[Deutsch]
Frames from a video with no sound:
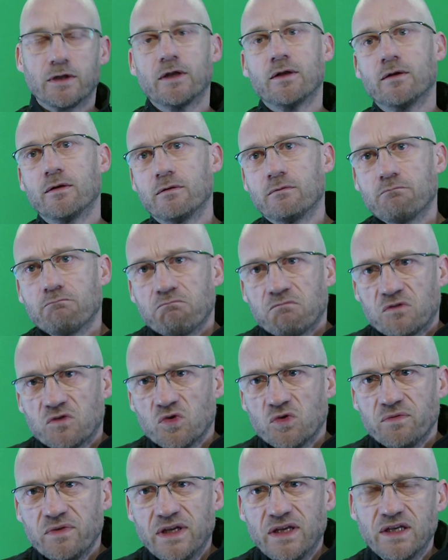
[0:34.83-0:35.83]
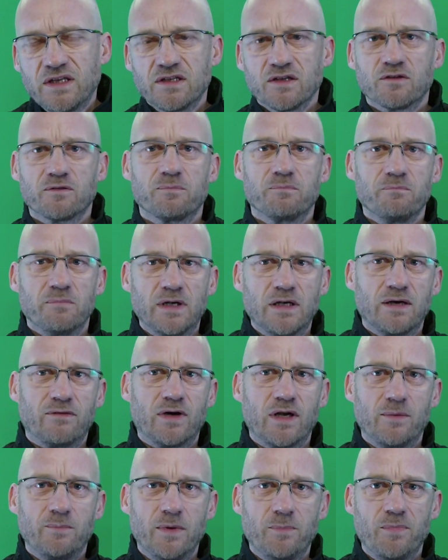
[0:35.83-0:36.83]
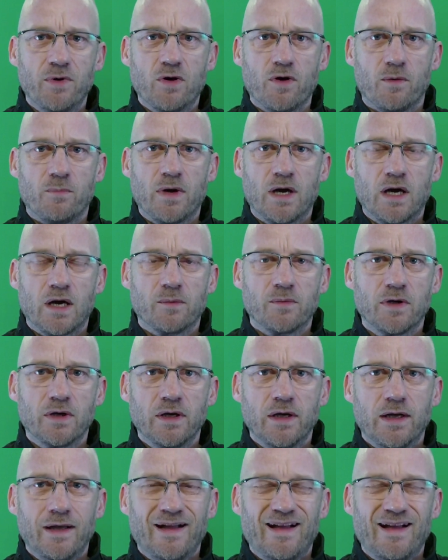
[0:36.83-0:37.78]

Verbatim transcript: denn so wie ich das mittlerweile mitbekommen habe,